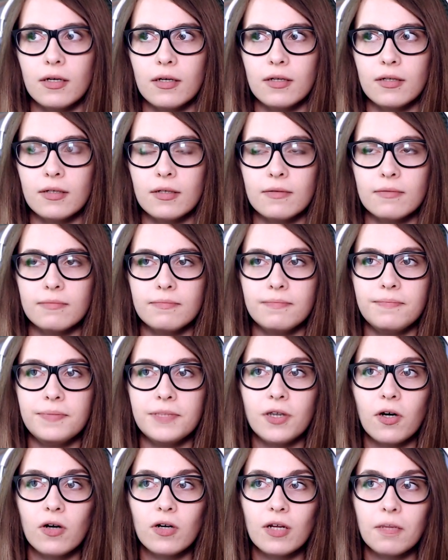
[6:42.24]
e,
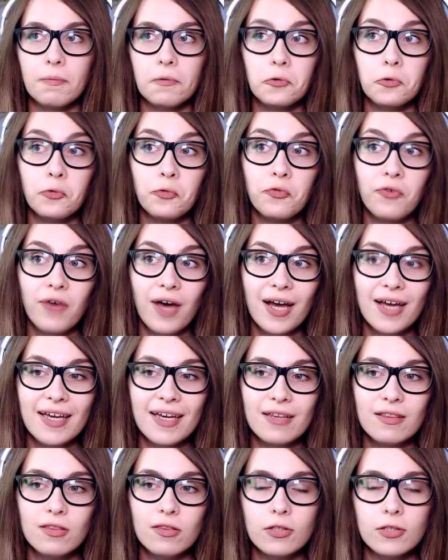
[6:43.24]
biorę pod
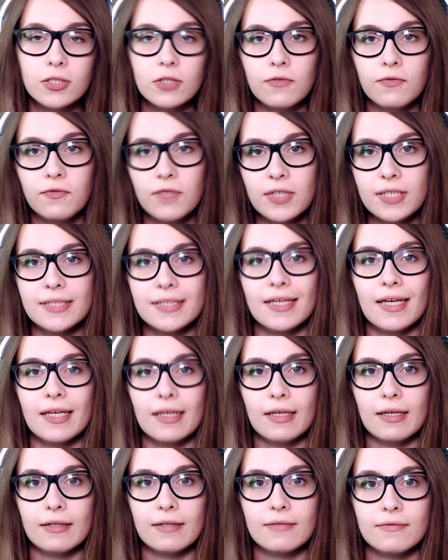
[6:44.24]
uwagę to, co
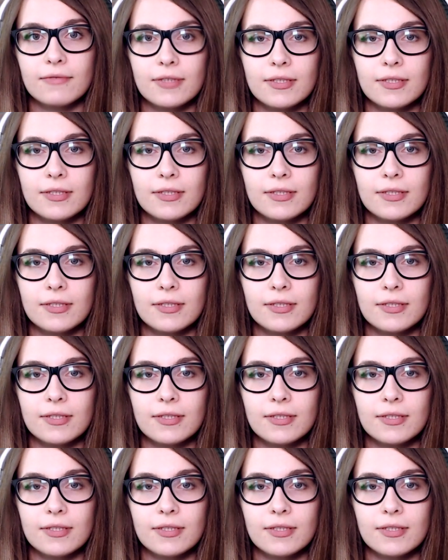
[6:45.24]
widzę, nie?